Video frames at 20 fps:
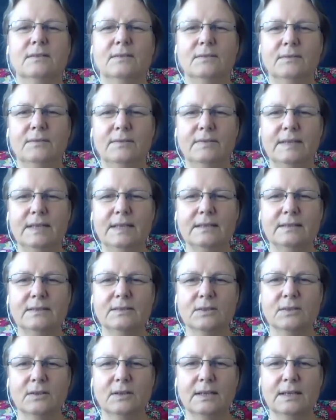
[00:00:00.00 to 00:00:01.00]
Wie
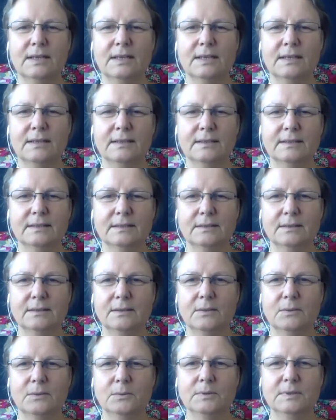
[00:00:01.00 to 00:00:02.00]
soll ich
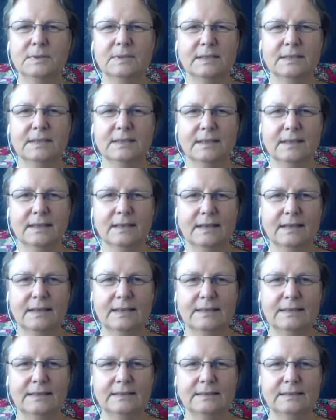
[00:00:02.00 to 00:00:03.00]

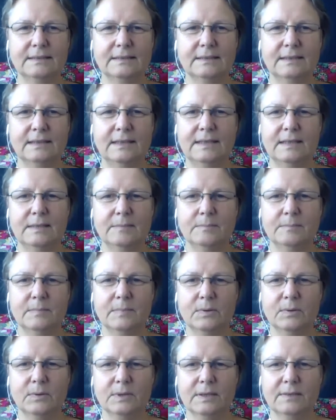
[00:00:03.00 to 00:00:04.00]
Unsicherheit lieben
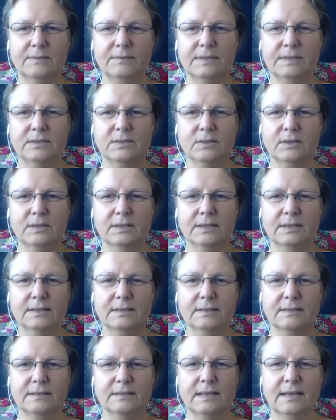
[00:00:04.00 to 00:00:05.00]
oder wie soll ich
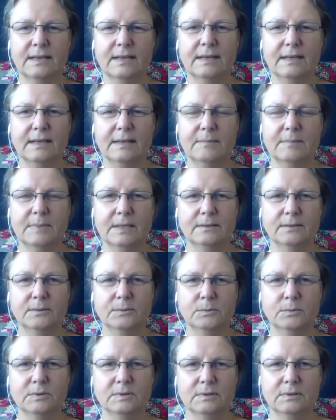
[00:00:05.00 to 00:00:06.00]
das annehmen,
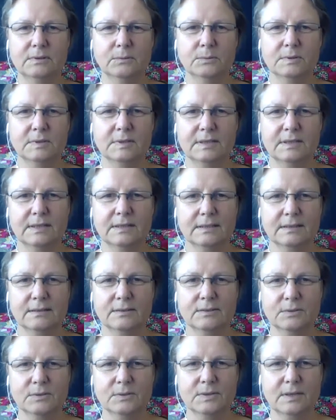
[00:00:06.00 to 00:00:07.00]
un unsicher
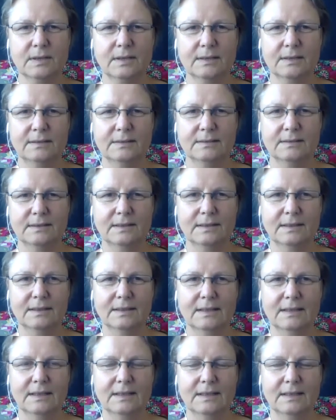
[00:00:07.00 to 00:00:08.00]
zu sein?
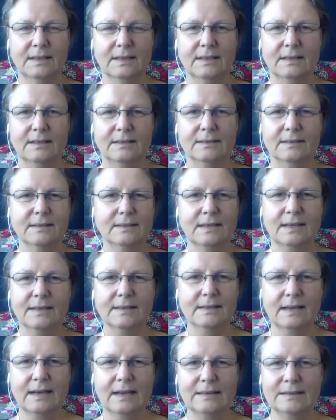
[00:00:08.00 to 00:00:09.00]
Ich kann
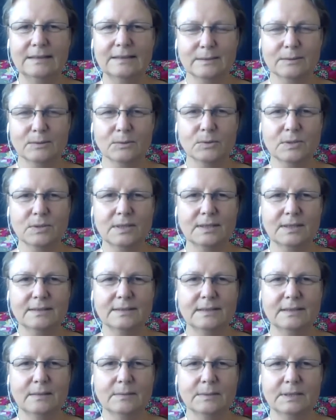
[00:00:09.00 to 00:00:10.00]
ja alles
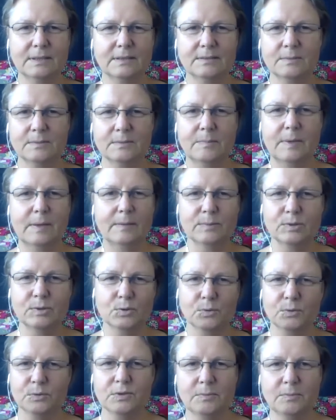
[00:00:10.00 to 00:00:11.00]
loslassen, aber das mit meinem
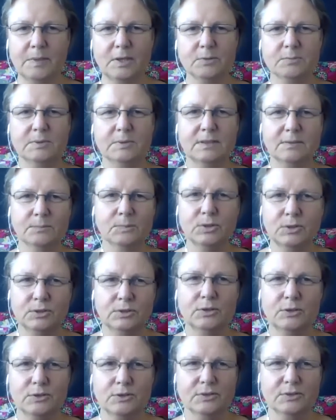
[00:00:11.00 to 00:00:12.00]
Sohn zum Beispiel, das muss ich
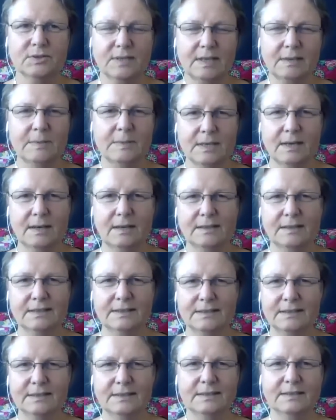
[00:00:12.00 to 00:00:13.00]
doch
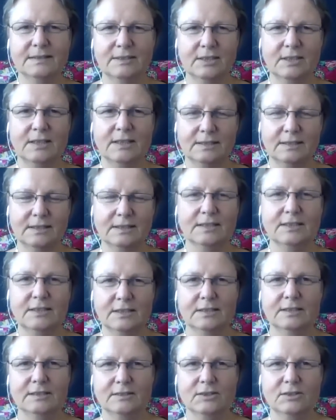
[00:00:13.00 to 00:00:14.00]
zusammenhalten, dass der ein
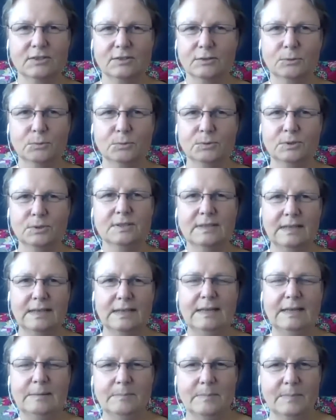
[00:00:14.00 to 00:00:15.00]
richtiges, gutes
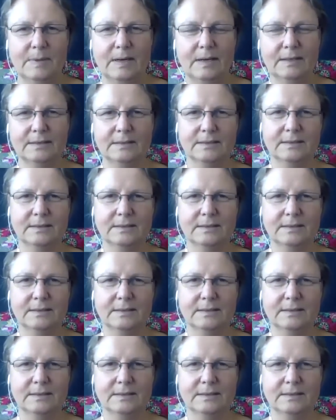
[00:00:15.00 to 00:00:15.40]
Leben hat.